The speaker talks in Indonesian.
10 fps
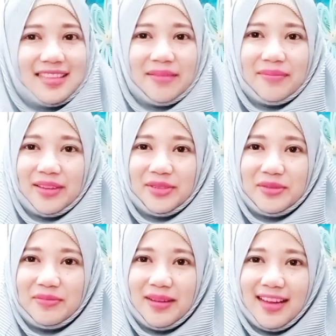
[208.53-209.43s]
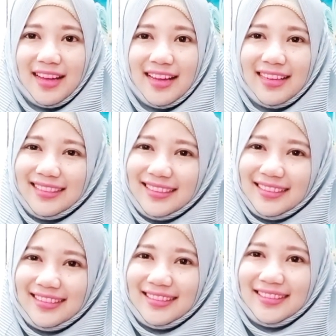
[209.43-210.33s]
Sampai
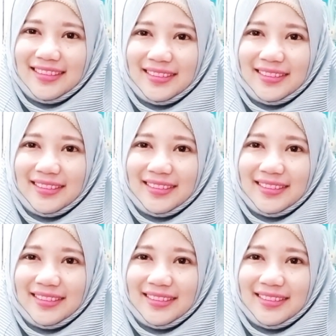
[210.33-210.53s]
jumpa.